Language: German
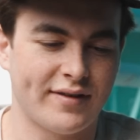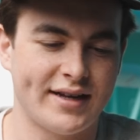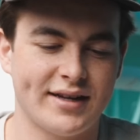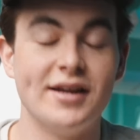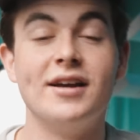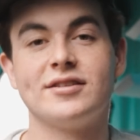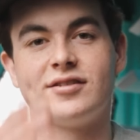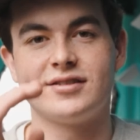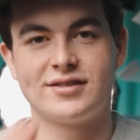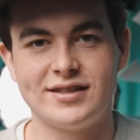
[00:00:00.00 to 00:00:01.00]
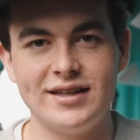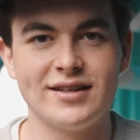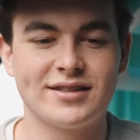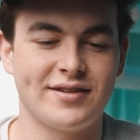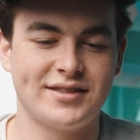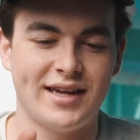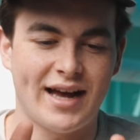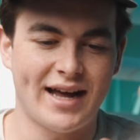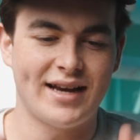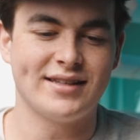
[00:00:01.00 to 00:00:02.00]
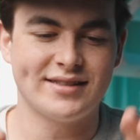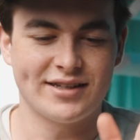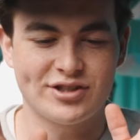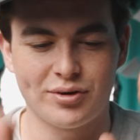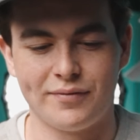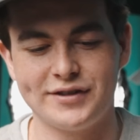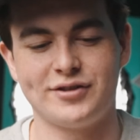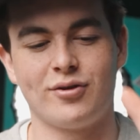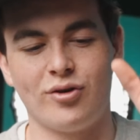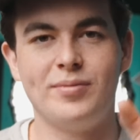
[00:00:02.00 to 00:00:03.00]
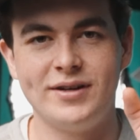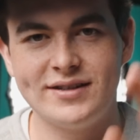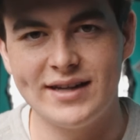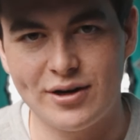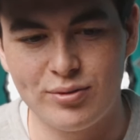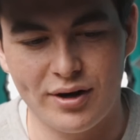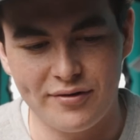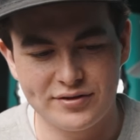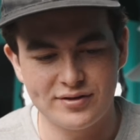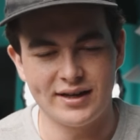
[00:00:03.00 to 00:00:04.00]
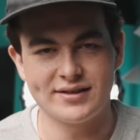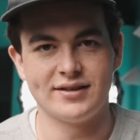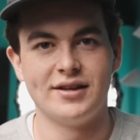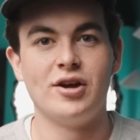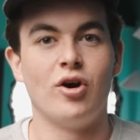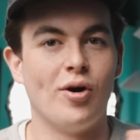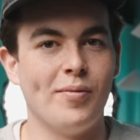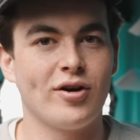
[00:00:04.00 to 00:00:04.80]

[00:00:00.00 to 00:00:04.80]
weiter, sondern das Ziel ist quasi alles an Stromversorgung über diesen Akku laufen zu lassen um